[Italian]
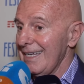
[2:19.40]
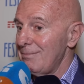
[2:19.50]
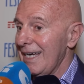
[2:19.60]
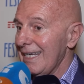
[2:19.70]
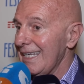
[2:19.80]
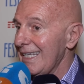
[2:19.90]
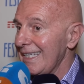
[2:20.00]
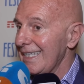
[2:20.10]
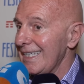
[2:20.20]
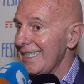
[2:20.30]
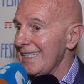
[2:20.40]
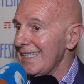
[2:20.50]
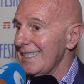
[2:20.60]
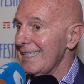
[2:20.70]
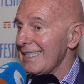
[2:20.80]
Ma,
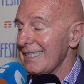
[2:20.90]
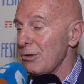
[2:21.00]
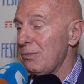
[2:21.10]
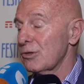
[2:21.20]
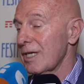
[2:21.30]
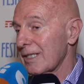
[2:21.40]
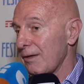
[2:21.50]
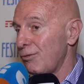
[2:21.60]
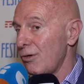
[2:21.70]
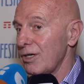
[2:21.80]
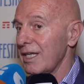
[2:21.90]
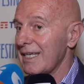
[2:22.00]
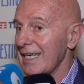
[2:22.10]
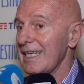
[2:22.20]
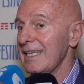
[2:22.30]
eh, dopo salta fuori
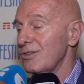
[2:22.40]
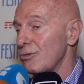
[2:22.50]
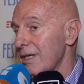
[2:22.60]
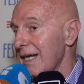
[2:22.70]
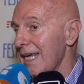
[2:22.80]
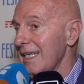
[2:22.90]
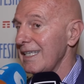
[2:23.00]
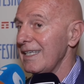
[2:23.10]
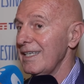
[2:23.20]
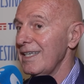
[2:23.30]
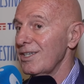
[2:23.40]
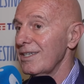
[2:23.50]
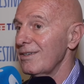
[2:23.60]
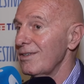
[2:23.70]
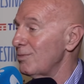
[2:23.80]
che i giornali
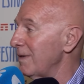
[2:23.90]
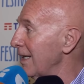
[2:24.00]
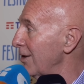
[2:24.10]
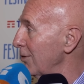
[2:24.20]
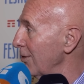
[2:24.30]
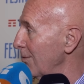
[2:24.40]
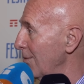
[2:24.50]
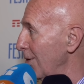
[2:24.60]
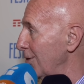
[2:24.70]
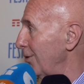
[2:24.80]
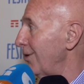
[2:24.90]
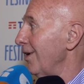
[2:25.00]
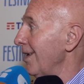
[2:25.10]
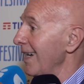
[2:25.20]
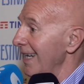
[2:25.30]
spingono in un modo,
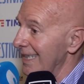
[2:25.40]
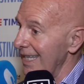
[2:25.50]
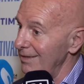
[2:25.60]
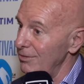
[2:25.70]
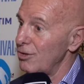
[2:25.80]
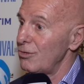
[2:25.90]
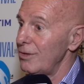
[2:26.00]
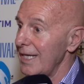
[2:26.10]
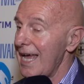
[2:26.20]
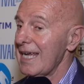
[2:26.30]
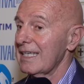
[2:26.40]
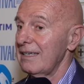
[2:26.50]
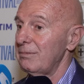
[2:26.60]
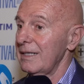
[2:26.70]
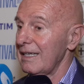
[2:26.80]
le televisioni
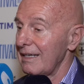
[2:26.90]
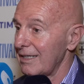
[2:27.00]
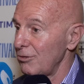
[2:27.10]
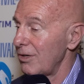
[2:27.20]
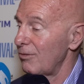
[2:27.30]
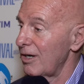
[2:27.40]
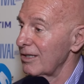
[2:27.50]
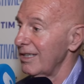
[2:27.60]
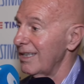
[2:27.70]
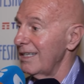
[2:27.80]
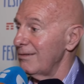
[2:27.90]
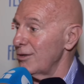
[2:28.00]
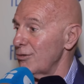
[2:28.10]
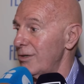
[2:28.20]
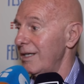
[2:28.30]
anche, perché anch'io ho lavorato in
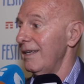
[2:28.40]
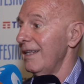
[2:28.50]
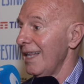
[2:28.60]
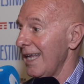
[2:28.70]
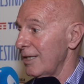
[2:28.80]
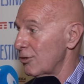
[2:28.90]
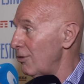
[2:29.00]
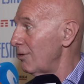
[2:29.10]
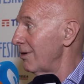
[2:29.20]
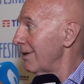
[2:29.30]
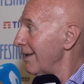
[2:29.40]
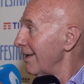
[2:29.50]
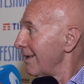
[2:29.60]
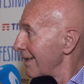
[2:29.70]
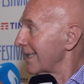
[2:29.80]
televisione e so
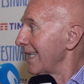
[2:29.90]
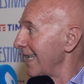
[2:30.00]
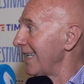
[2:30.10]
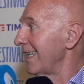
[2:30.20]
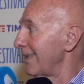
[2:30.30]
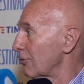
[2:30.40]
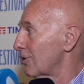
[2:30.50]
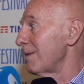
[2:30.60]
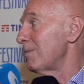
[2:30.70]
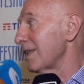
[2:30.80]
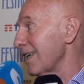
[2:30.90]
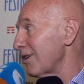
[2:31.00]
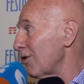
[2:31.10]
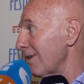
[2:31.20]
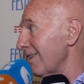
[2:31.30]
che non sempre
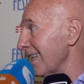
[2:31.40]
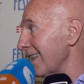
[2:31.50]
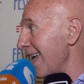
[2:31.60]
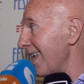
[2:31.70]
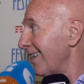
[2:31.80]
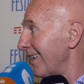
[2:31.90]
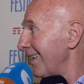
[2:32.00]
dicono la verità.